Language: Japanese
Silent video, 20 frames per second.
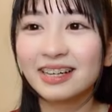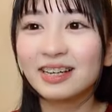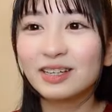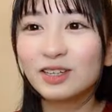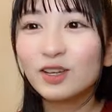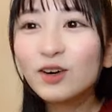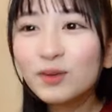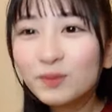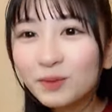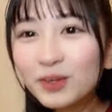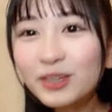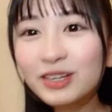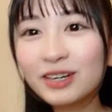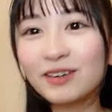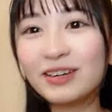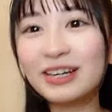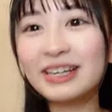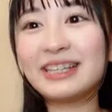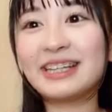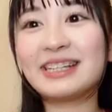今日も可
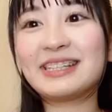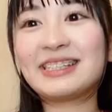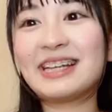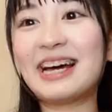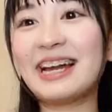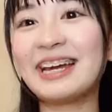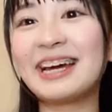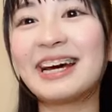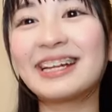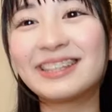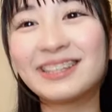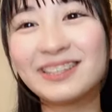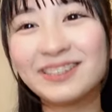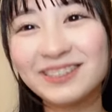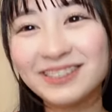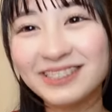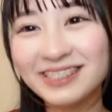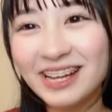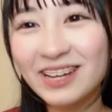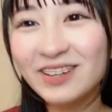愛いですありがとう
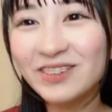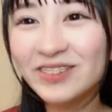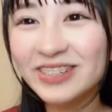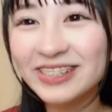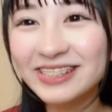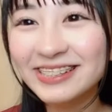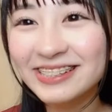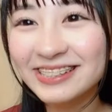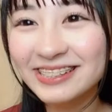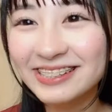ございます